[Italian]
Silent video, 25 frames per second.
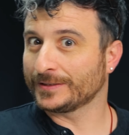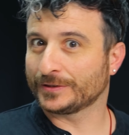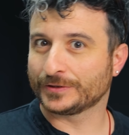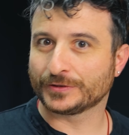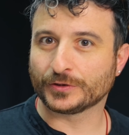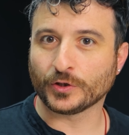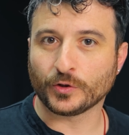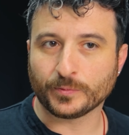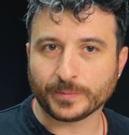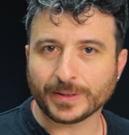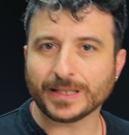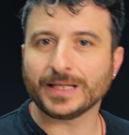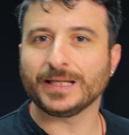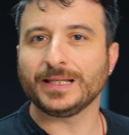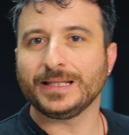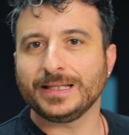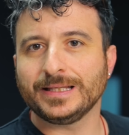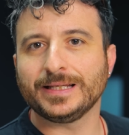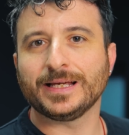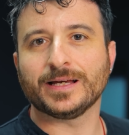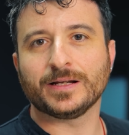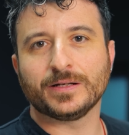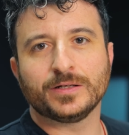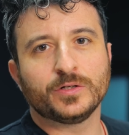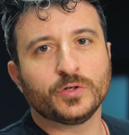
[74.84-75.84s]

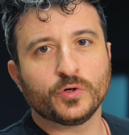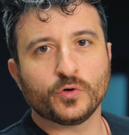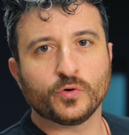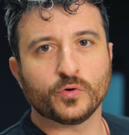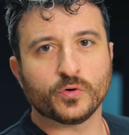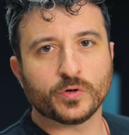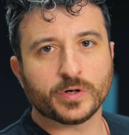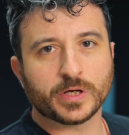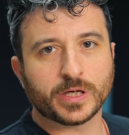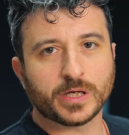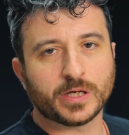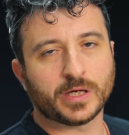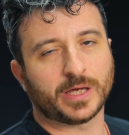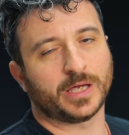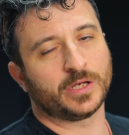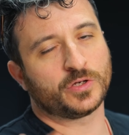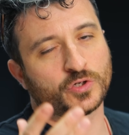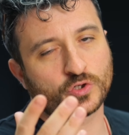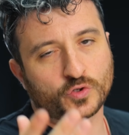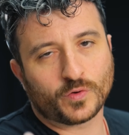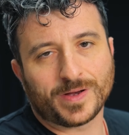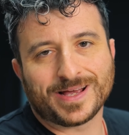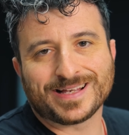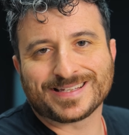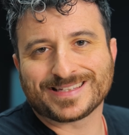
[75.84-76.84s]
somigli a noi,
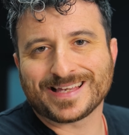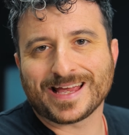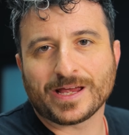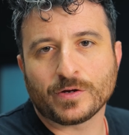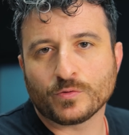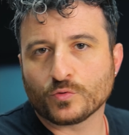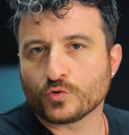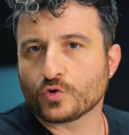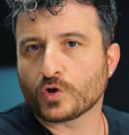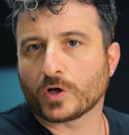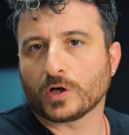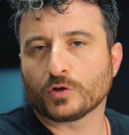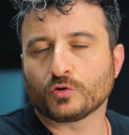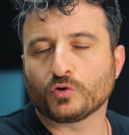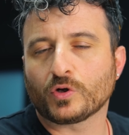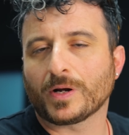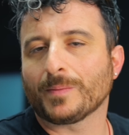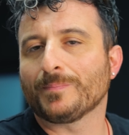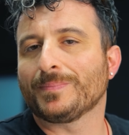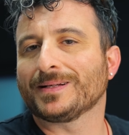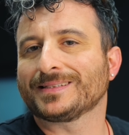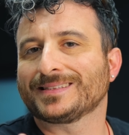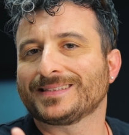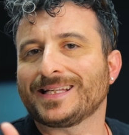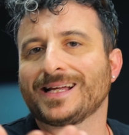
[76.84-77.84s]
e cioè sei un
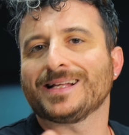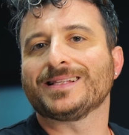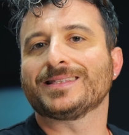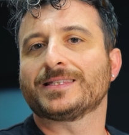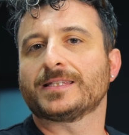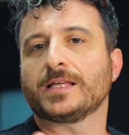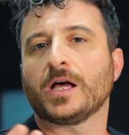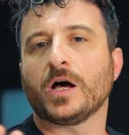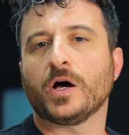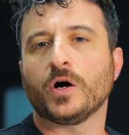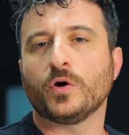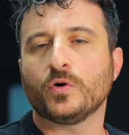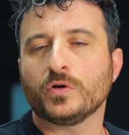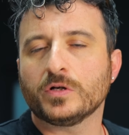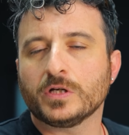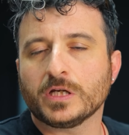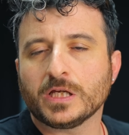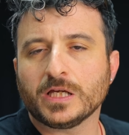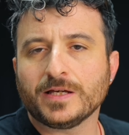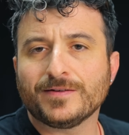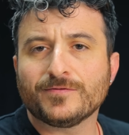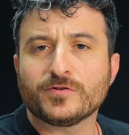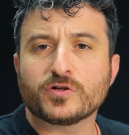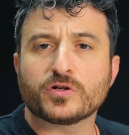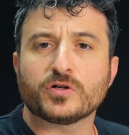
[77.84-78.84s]
giocatore abbastanza
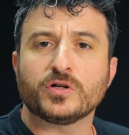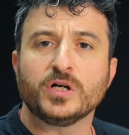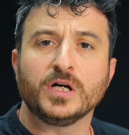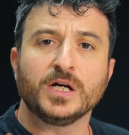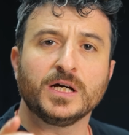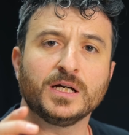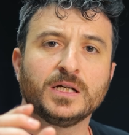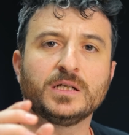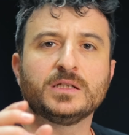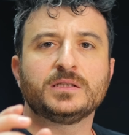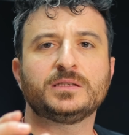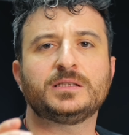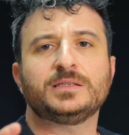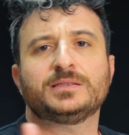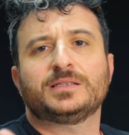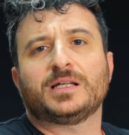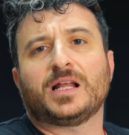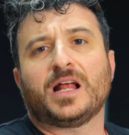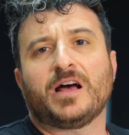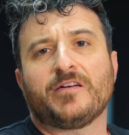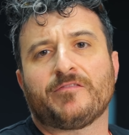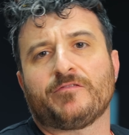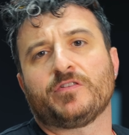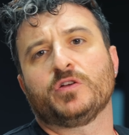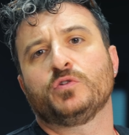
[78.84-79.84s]
onnivoro, ti
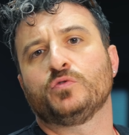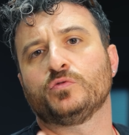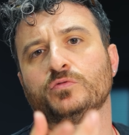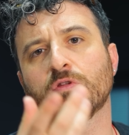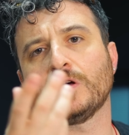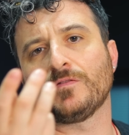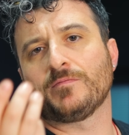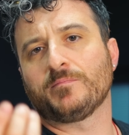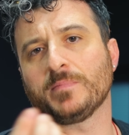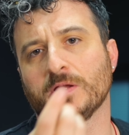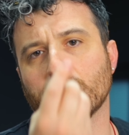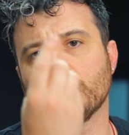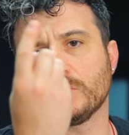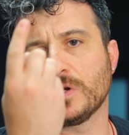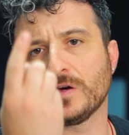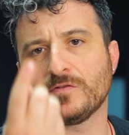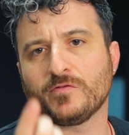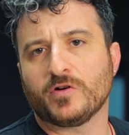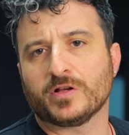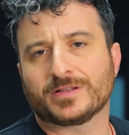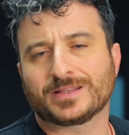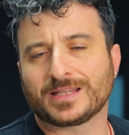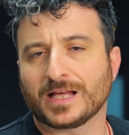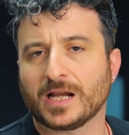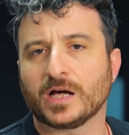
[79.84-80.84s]
sarà venuta almeno
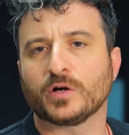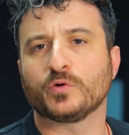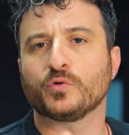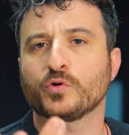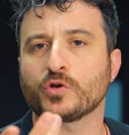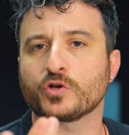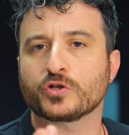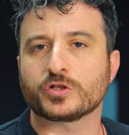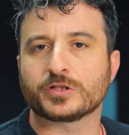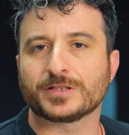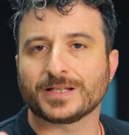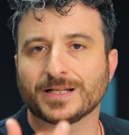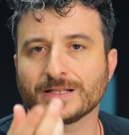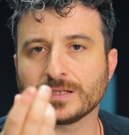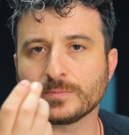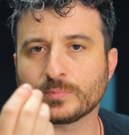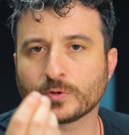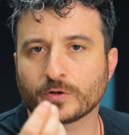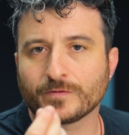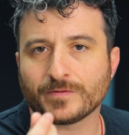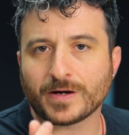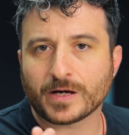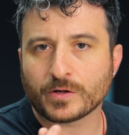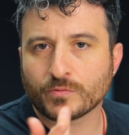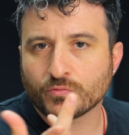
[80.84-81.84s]
una volta la curiosità di
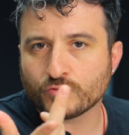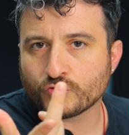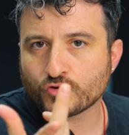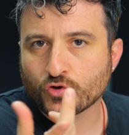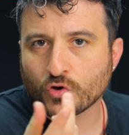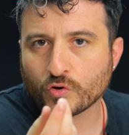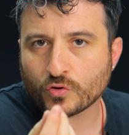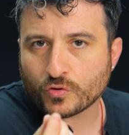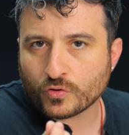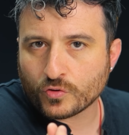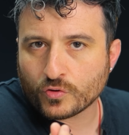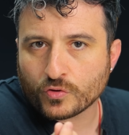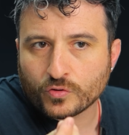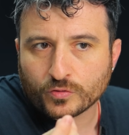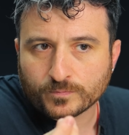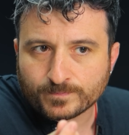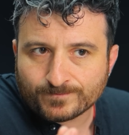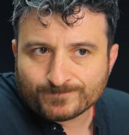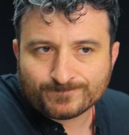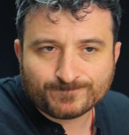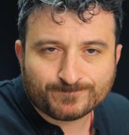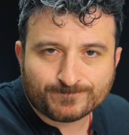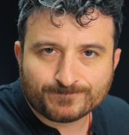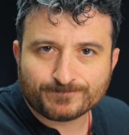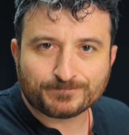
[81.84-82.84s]
provare un
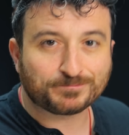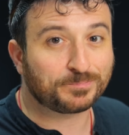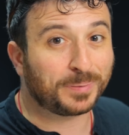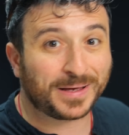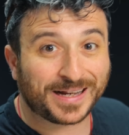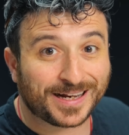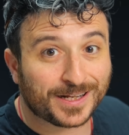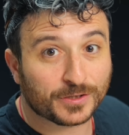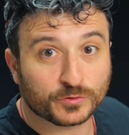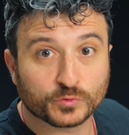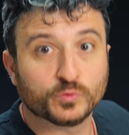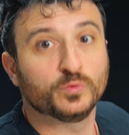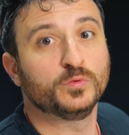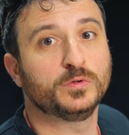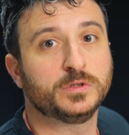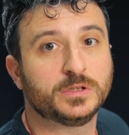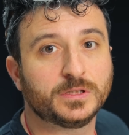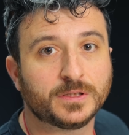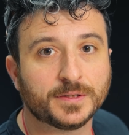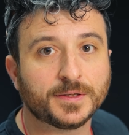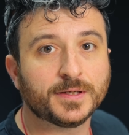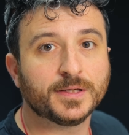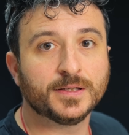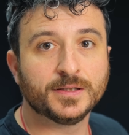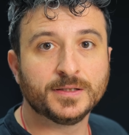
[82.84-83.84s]
gioco per
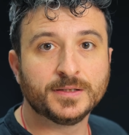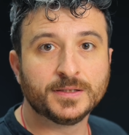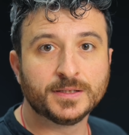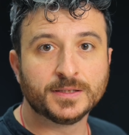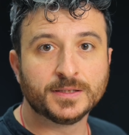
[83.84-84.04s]
adulti